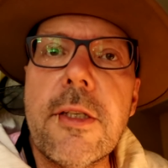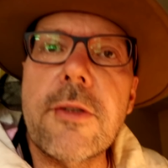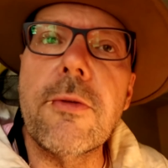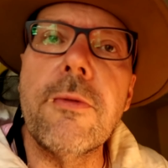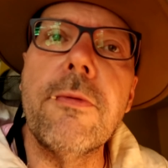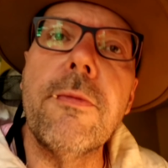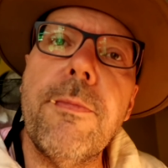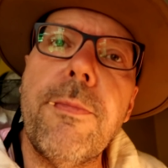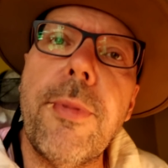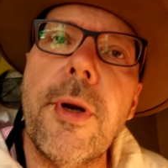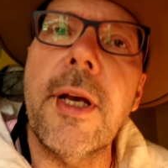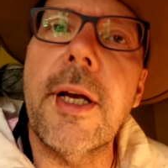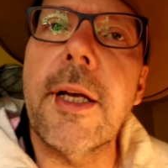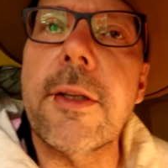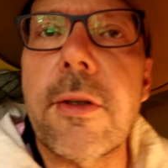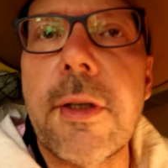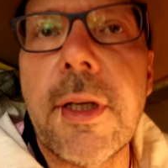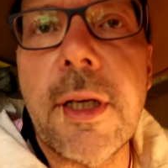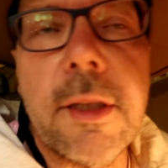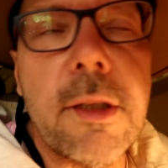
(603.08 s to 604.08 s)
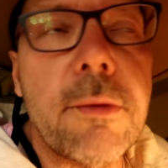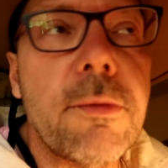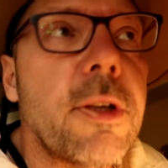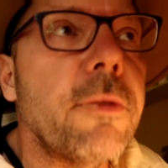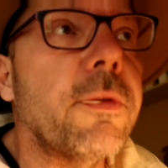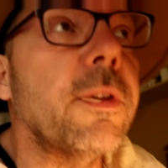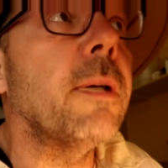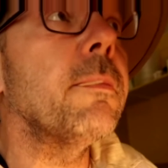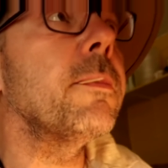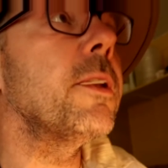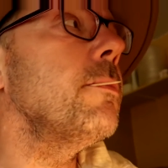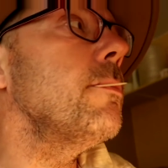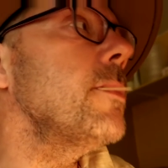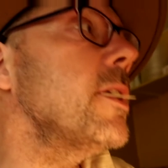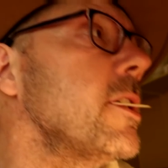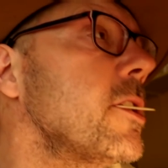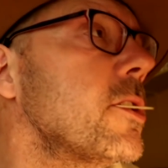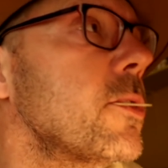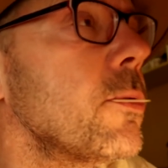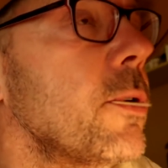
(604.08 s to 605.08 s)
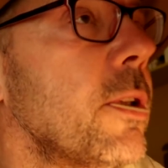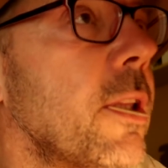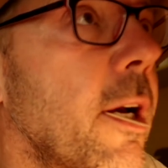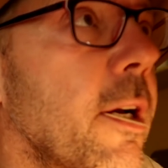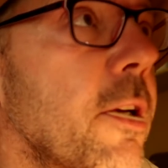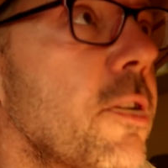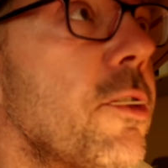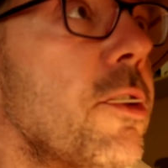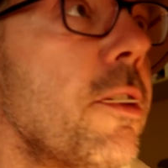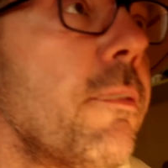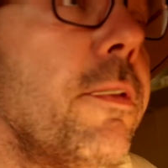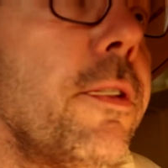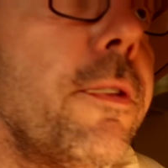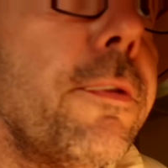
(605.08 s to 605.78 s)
miejscu, polega to na tym, że w tamtym miejscu i tak się